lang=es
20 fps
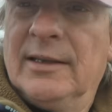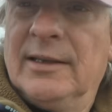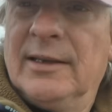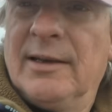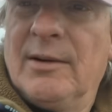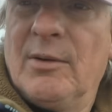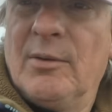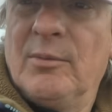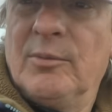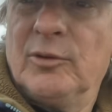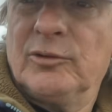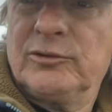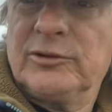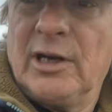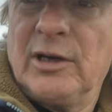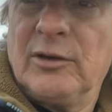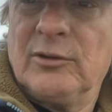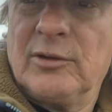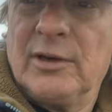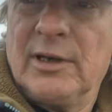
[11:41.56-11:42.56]
la vamos a
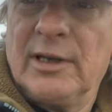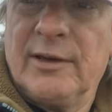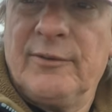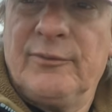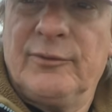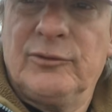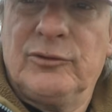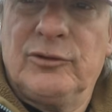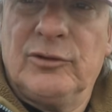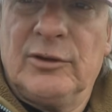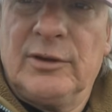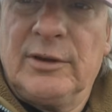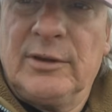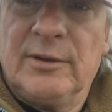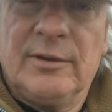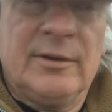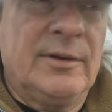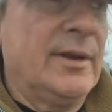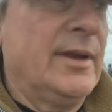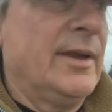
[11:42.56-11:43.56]
mostrar, ojalá que funcione.
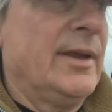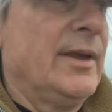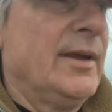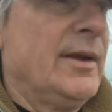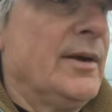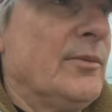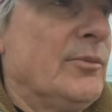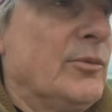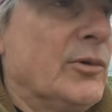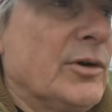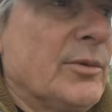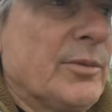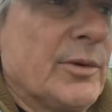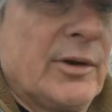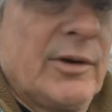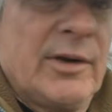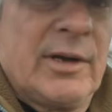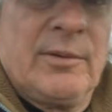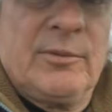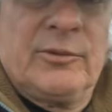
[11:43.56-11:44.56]
Bueno,
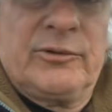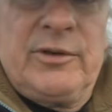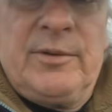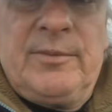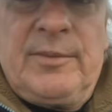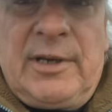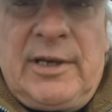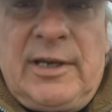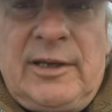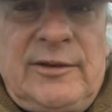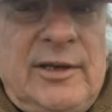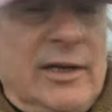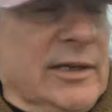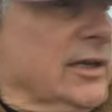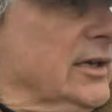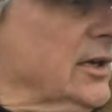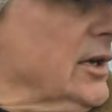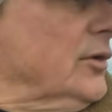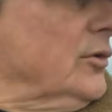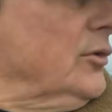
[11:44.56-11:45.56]
por ahora como siempre, gracias
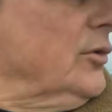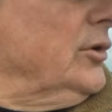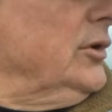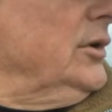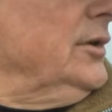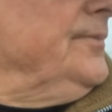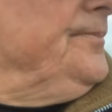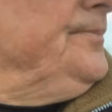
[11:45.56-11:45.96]
Kike Godoy